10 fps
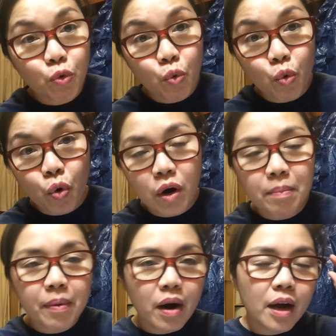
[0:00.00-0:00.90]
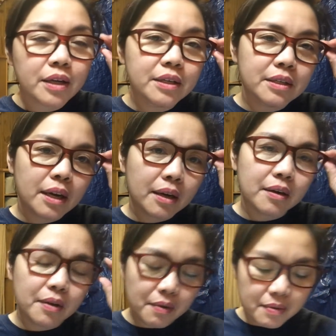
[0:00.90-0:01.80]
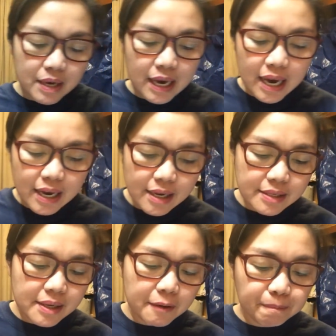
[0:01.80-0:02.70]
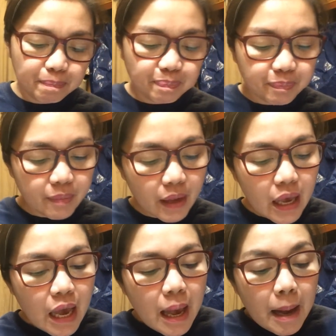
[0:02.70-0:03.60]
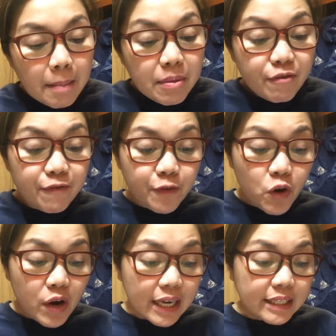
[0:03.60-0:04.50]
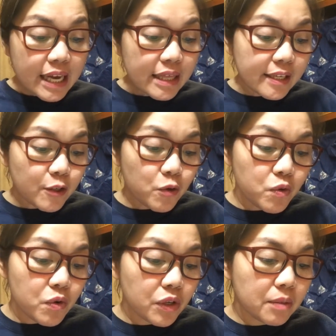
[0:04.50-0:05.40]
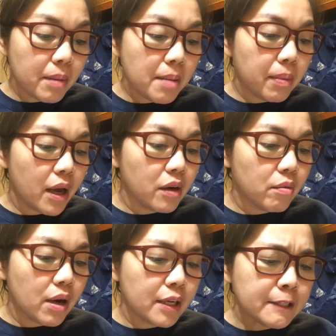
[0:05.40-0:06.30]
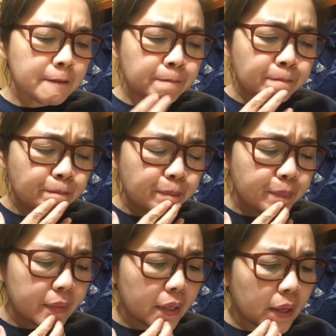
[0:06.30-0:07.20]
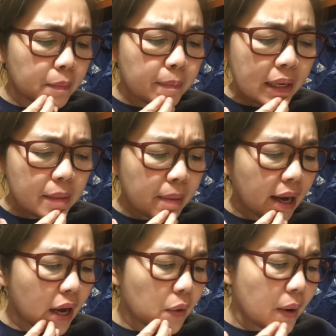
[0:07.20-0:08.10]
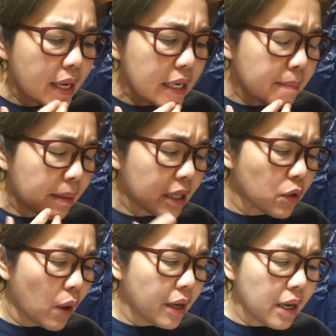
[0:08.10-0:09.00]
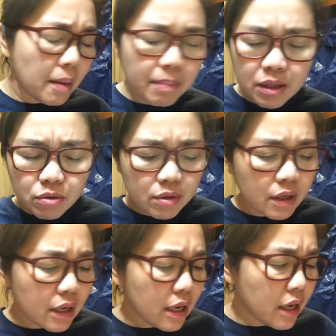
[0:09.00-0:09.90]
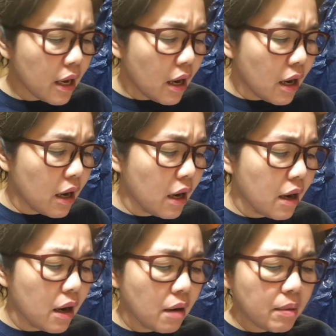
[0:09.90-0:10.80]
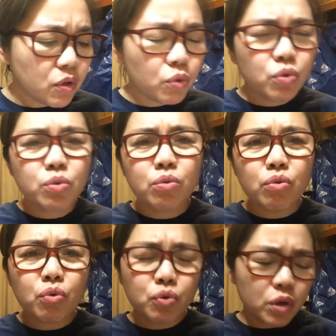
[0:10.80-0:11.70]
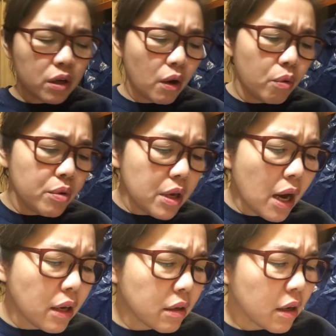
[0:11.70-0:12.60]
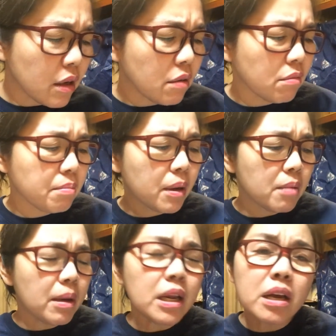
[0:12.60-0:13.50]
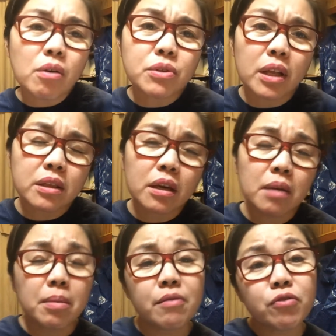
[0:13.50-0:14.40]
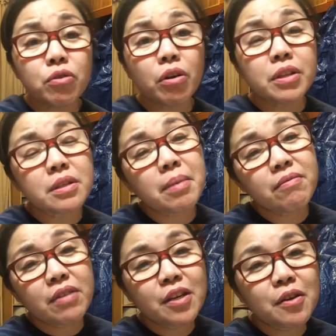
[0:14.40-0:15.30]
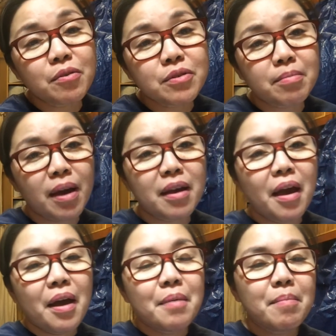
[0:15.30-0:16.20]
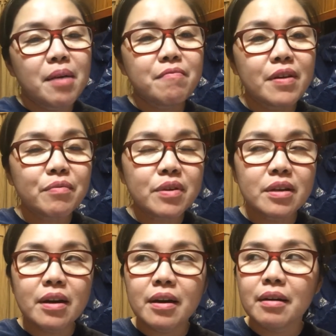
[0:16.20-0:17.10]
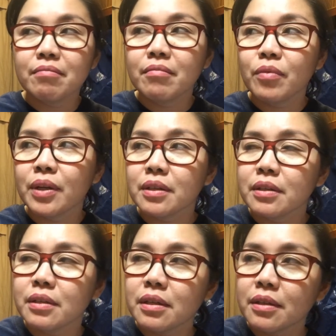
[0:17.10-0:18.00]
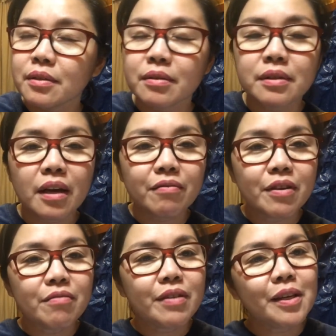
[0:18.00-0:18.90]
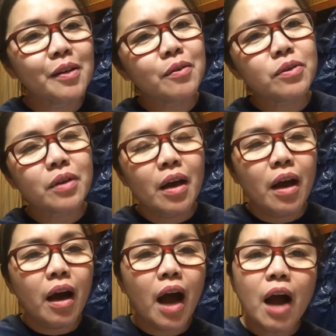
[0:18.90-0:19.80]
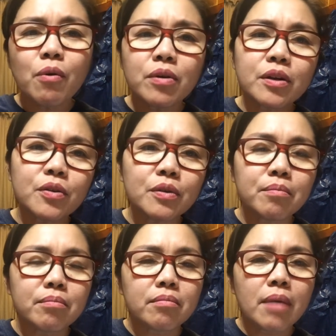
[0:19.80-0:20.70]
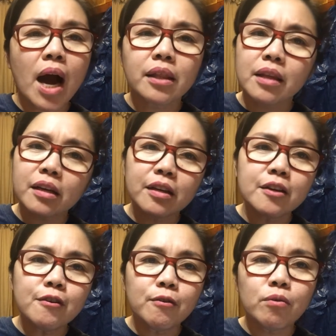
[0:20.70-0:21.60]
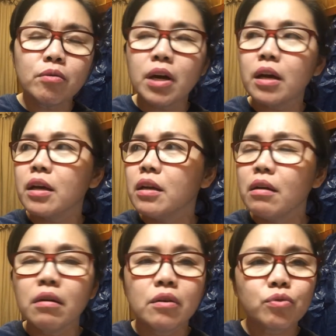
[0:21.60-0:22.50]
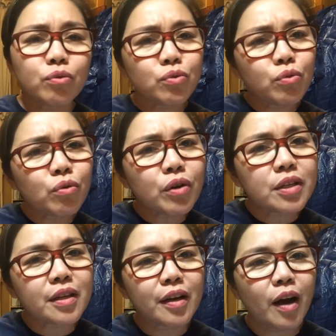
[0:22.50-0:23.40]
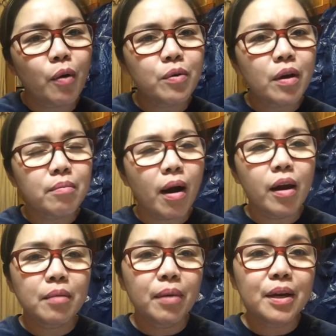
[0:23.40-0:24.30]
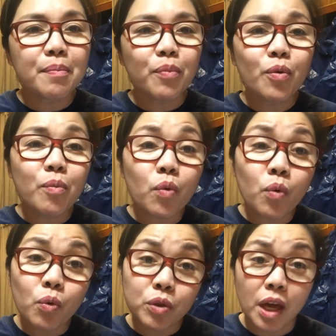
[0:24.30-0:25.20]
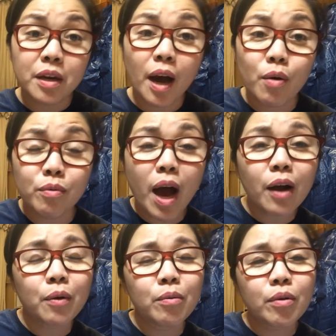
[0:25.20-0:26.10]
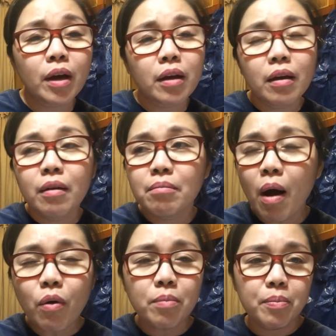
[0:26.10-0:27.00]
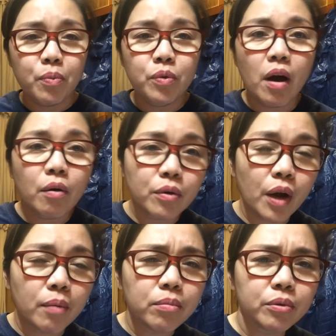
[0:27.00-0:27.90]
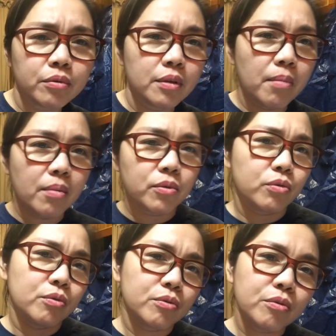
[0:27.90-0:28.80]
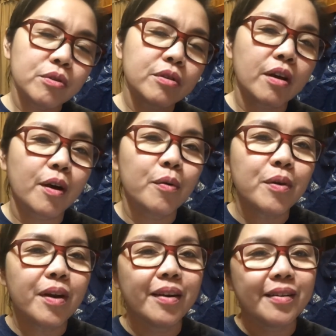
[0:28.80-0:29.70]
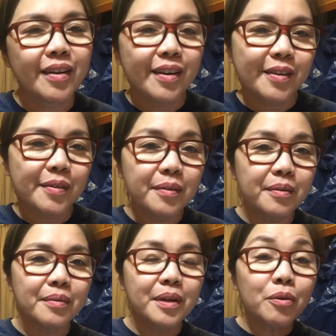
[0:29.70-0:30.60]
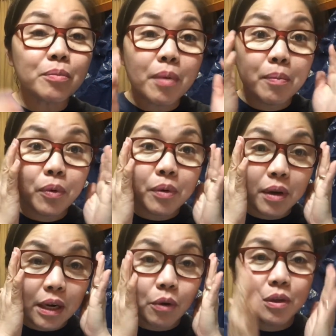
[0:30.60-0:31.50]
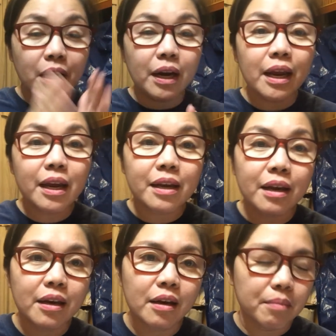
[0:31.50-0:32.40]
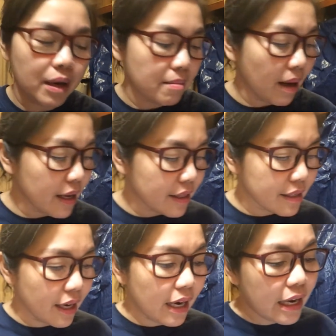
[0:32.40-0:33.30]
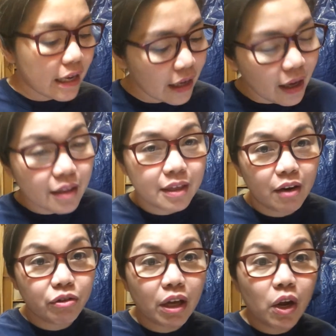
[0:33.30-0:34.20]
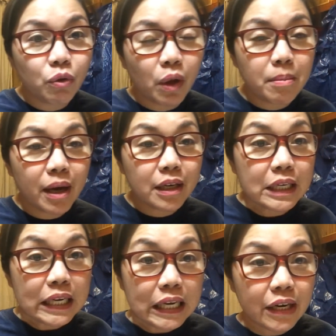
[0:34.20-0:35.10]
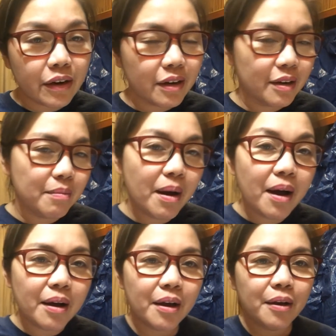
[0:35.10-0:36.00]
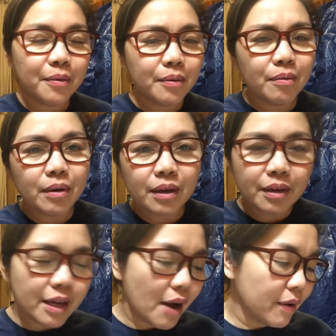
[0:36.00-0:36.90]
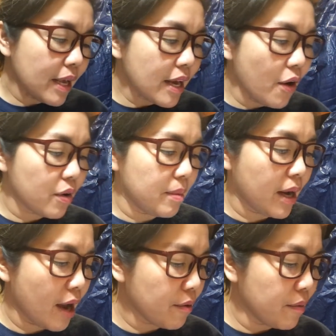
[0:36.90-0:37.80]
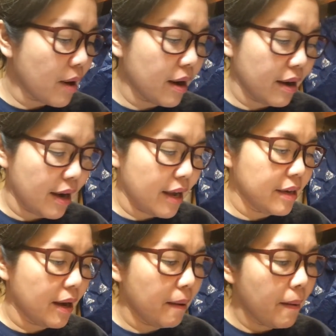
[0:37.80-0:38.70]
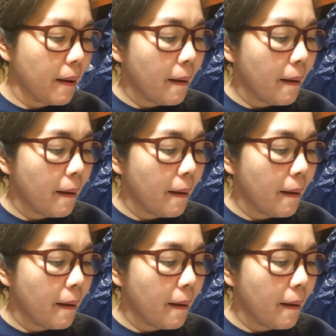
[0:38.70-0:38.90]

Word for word: your project. Okay, so before I take this course, my plan was palit baka ko ani palit ko ana palit ko dire uh, ah, magsuroy-suroy ko sa kakahuyan kanang para malingaw silang tanan ba if you notice my videos my my very um, what six or seven videos ang ako raging mahatag ninyo kay kanang suroy-suroy ras kakahuyan bahalag malipong mo og tan-aw nako kay mao ra po na akong naabot di ba magsuroy-suroy sa kakahuyan No, nindot man po, nindot ang lake, kana, balik-balik ta sa lake, tanaw-tanaw ta mga deer, di ba? O, lingaw-lingaw man ang ako ah, ana.